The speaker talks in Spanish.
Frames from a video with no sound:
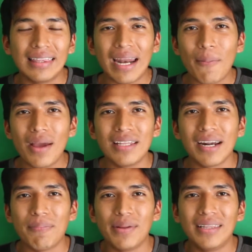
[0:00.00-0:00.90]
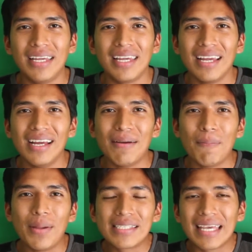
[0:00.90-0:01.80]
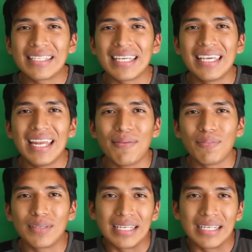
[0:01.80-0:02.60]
trama y de repente ves que se quiere,